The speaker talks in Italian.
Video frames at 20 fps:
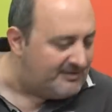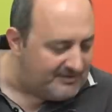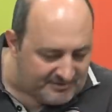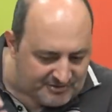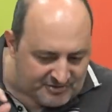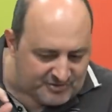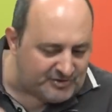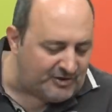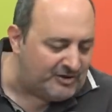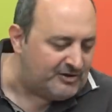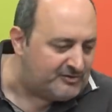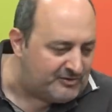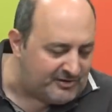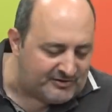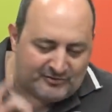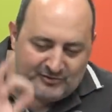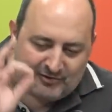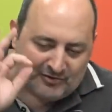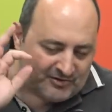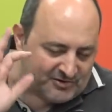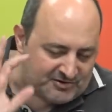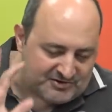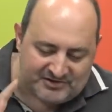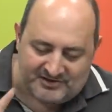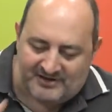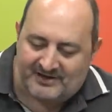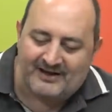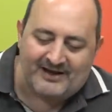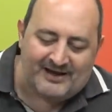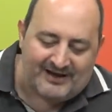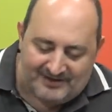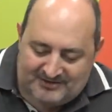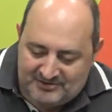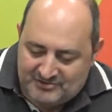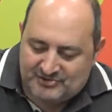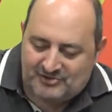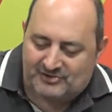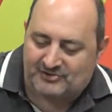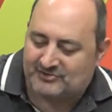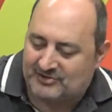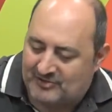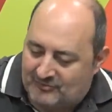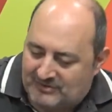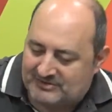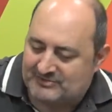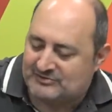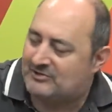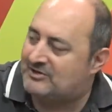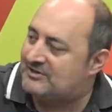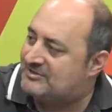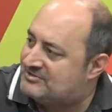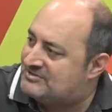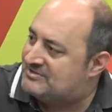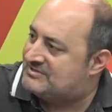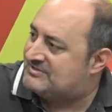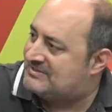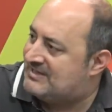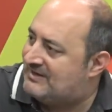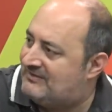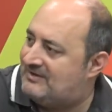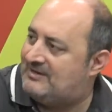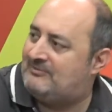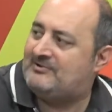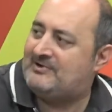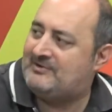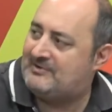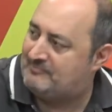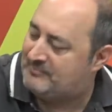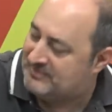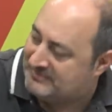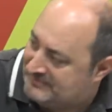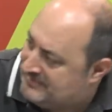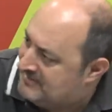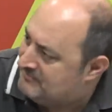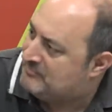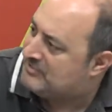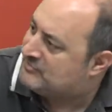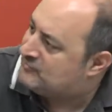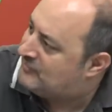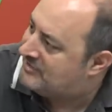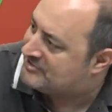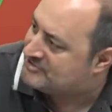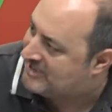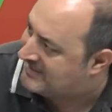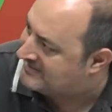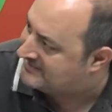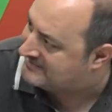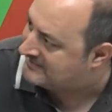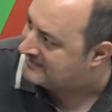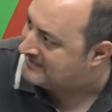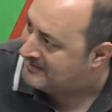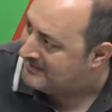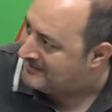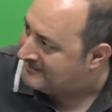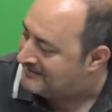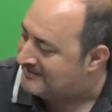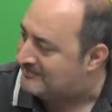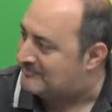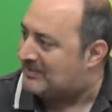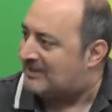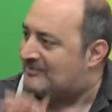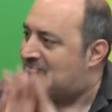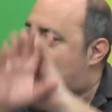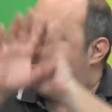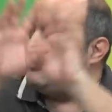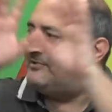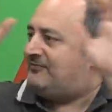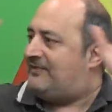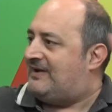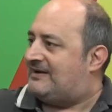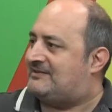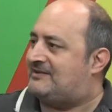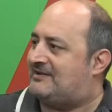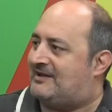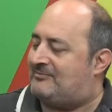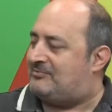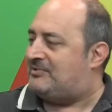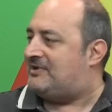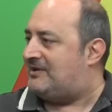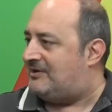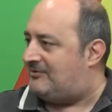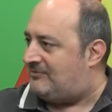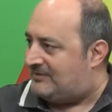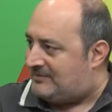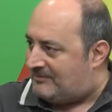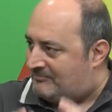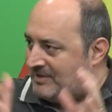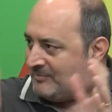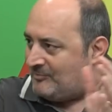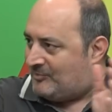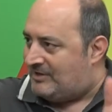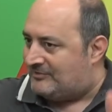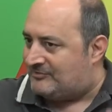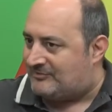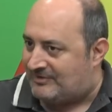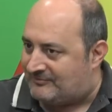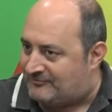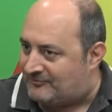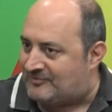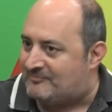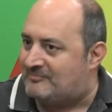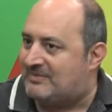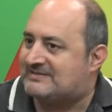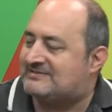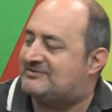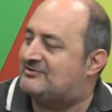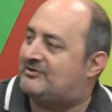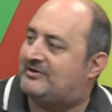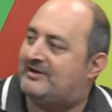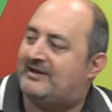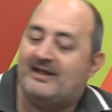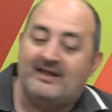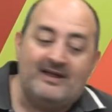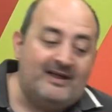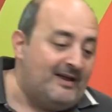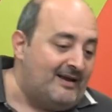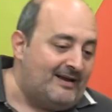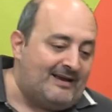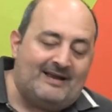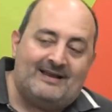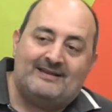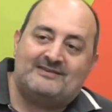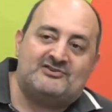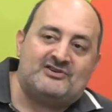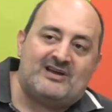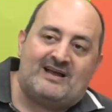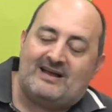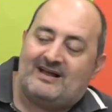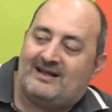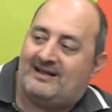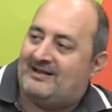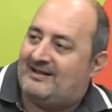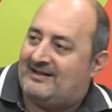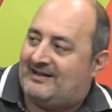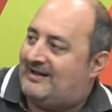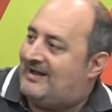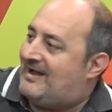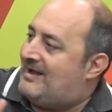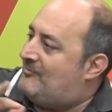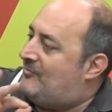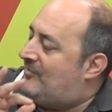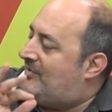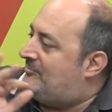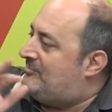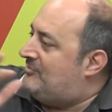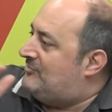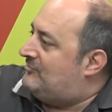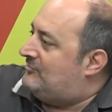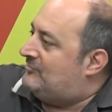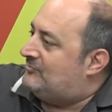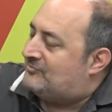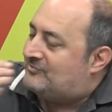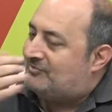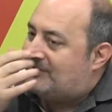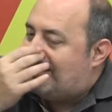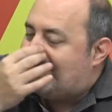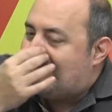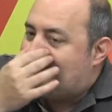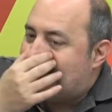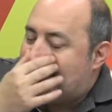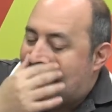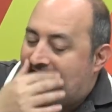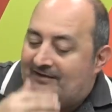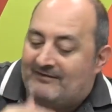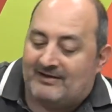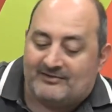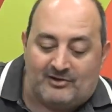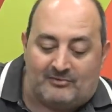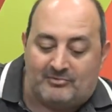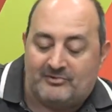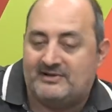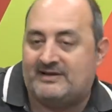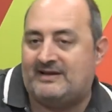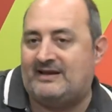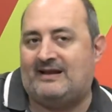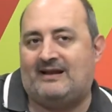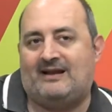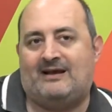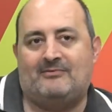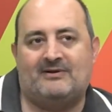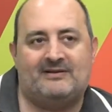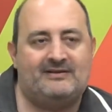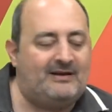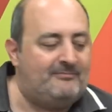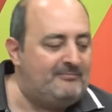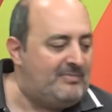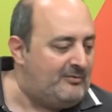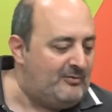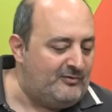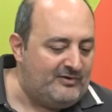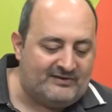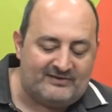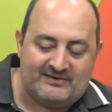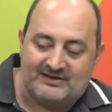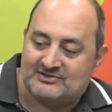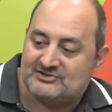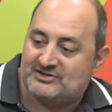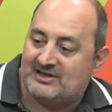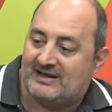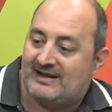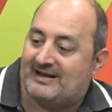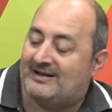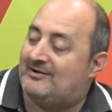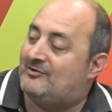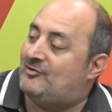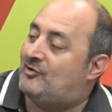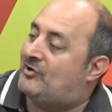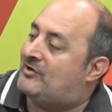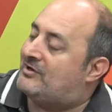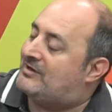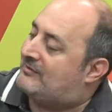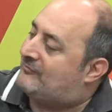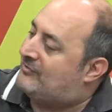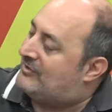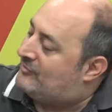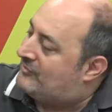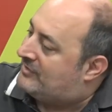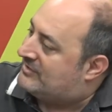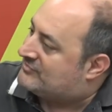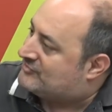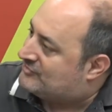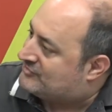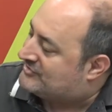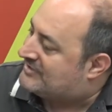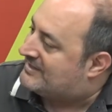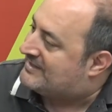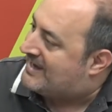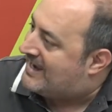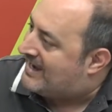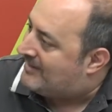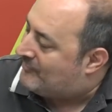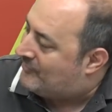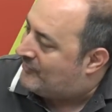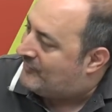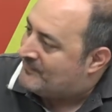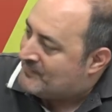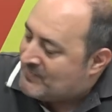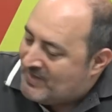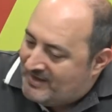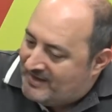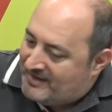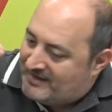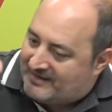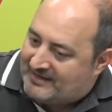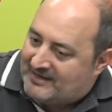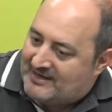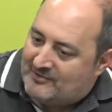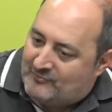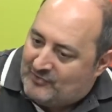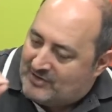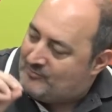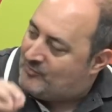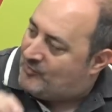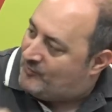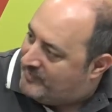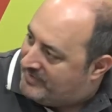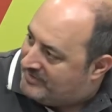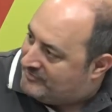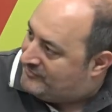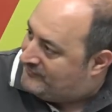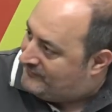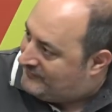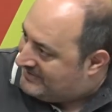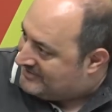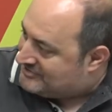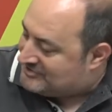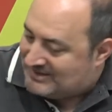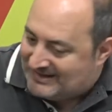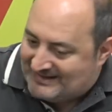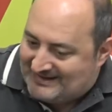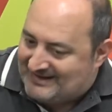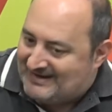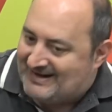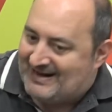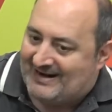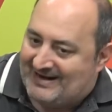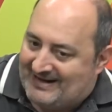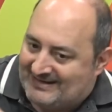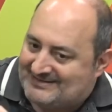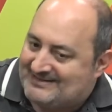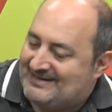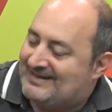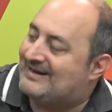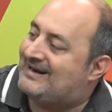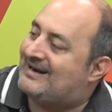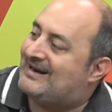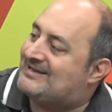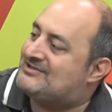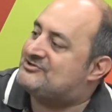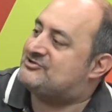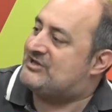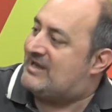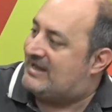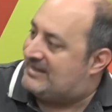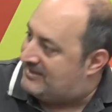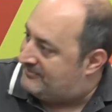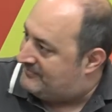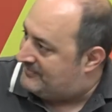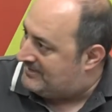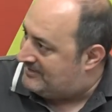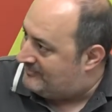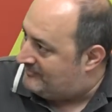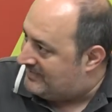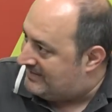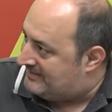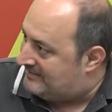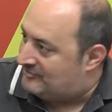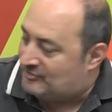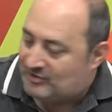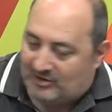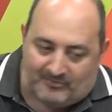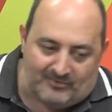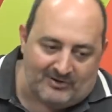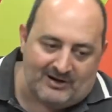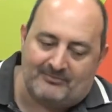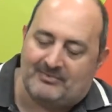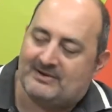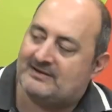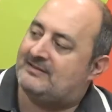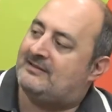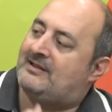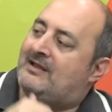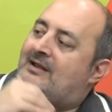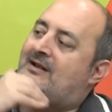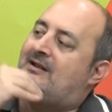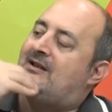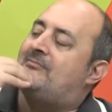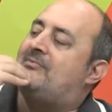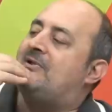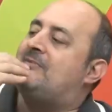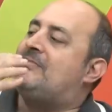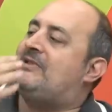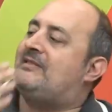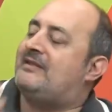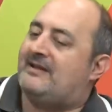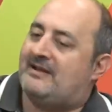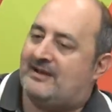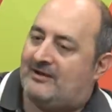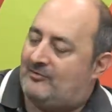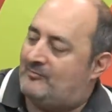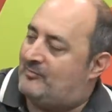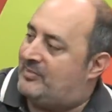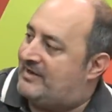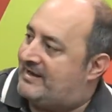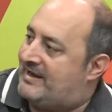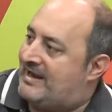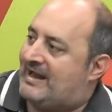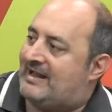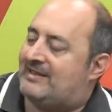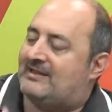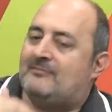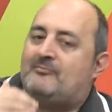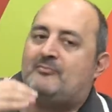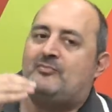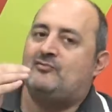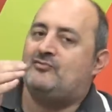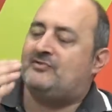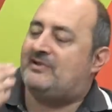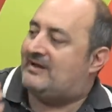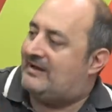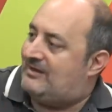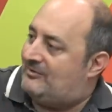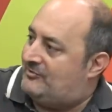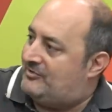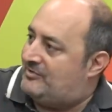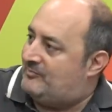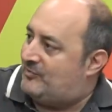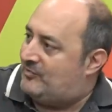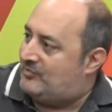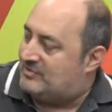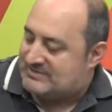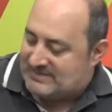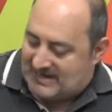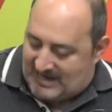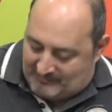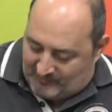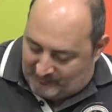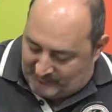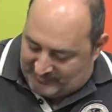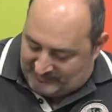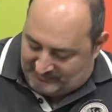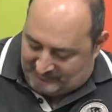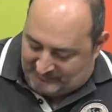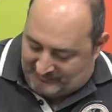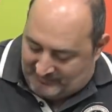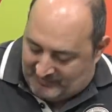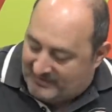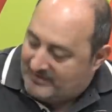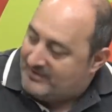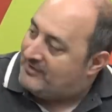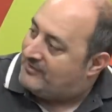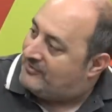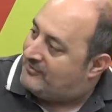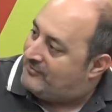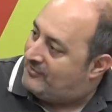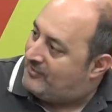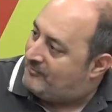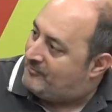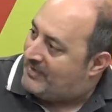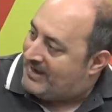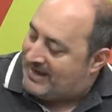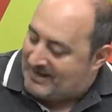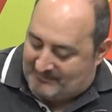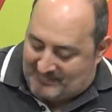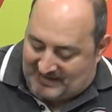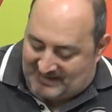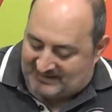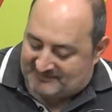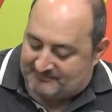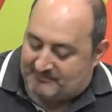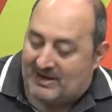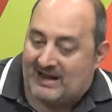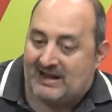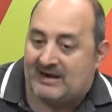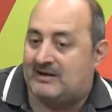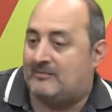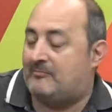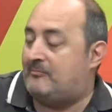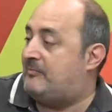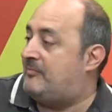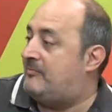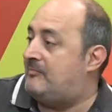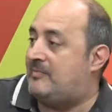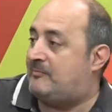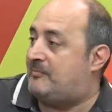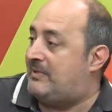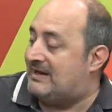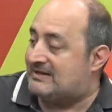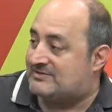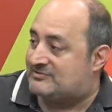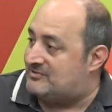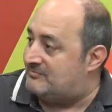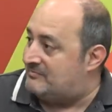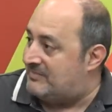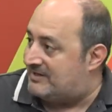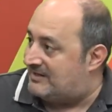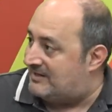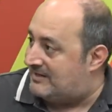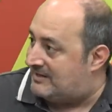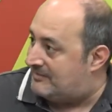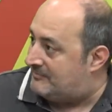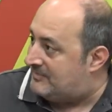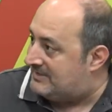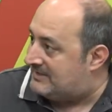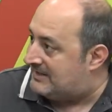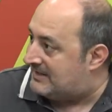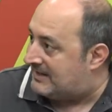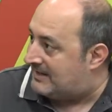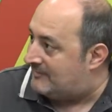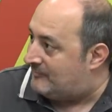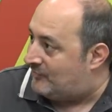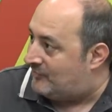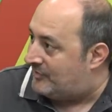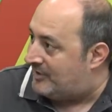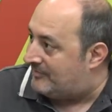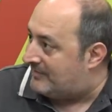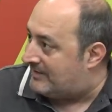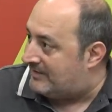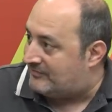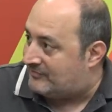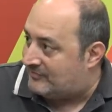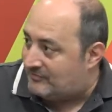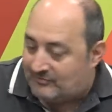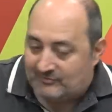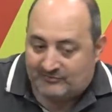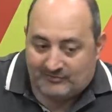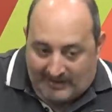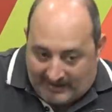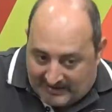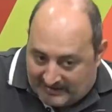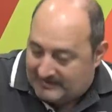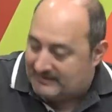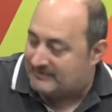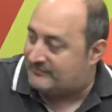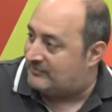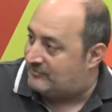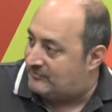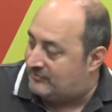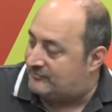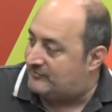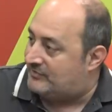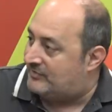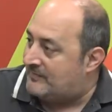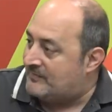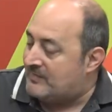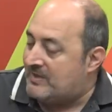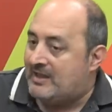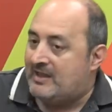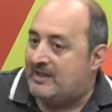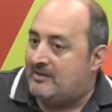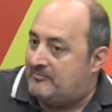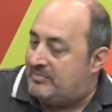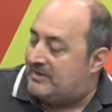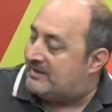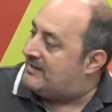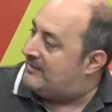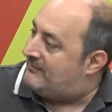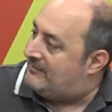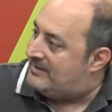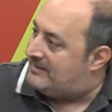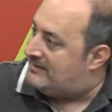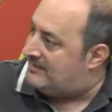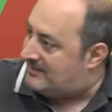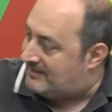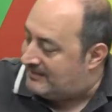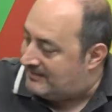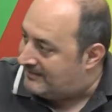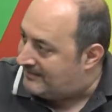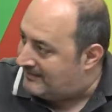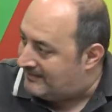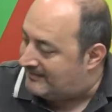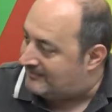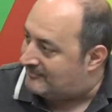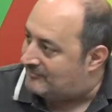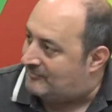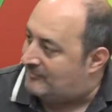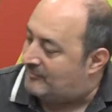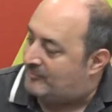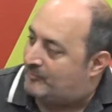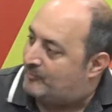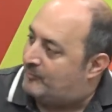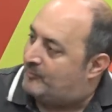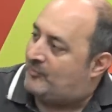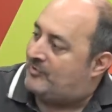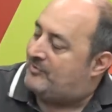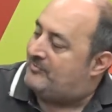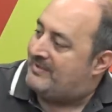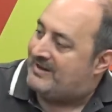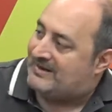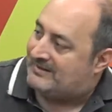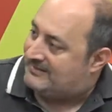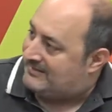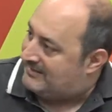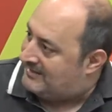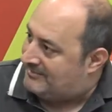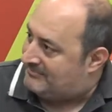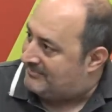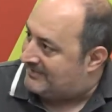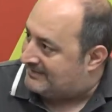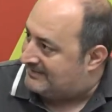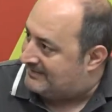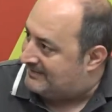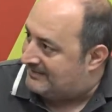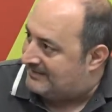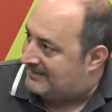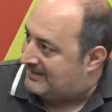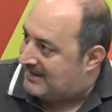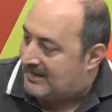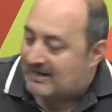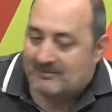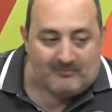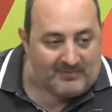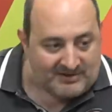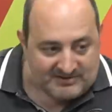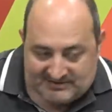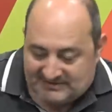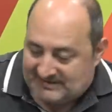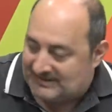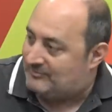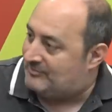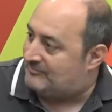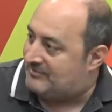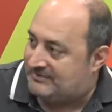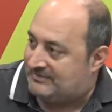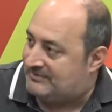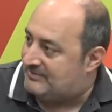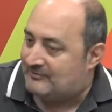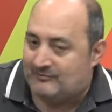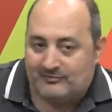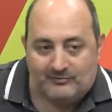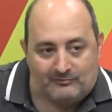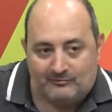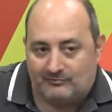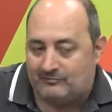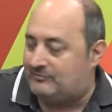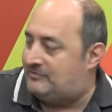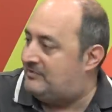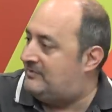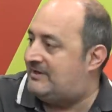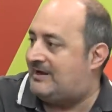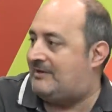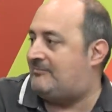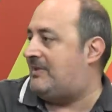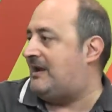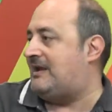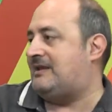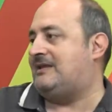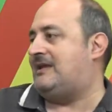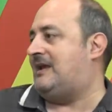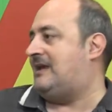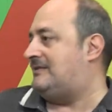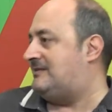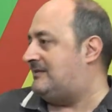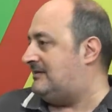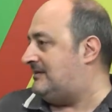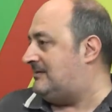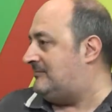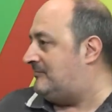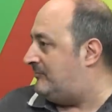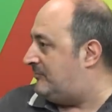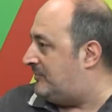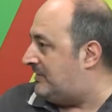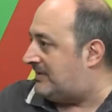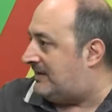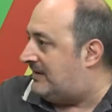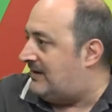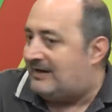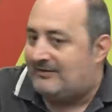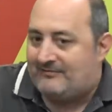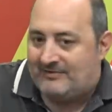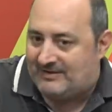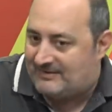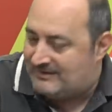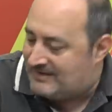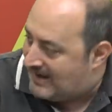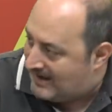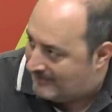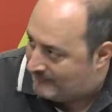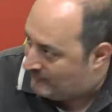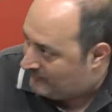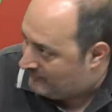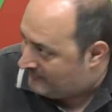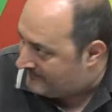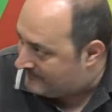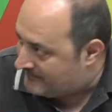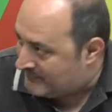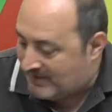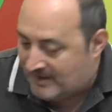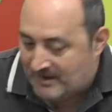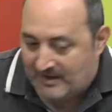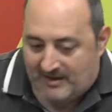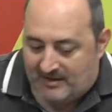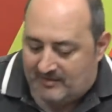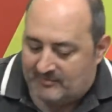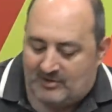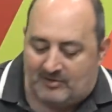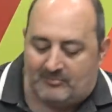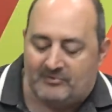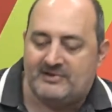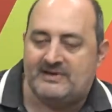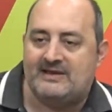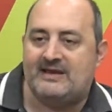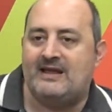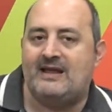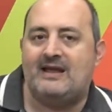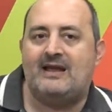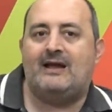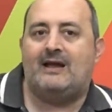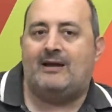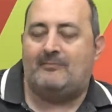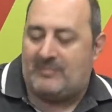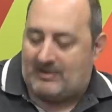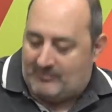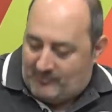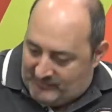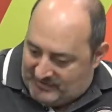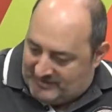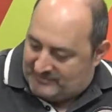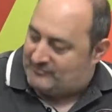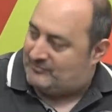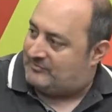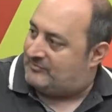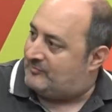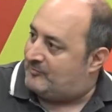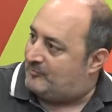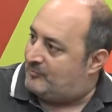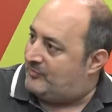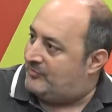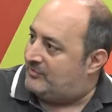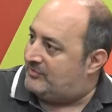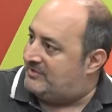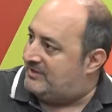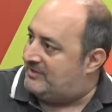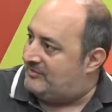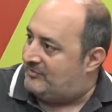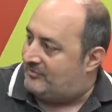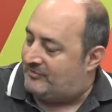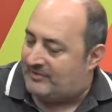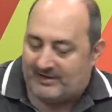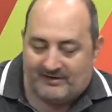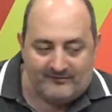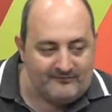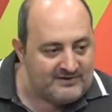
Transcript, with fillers: 18 Vabbè, e 12, ecco. alle 18 e 14 ci stava la prima bestemmia sulla chat, Vabbè, tanto per farti capire quando abbiamo letto la formazione e già eh, avevamo capito tutto che aria tirava. Dopodiché la partita abbiamo visto, e Noi quello che sosteniamo è che in quel momento invece la Ternana si era lanciata finalmente, dopo la ah, part- le prime tre complicate, il puntarello di Monza, avevamo vinto con la Parma, la Spalla, perso immediatamente a Cremona perché secondo, anche, anche lì l'episodio arbitrale perché vedi puoi perdere le partite ma ci stanno le partite in cui uno non ti dirà mai niente perché le vediamo dopodiché abbiamo vinto Pordenone,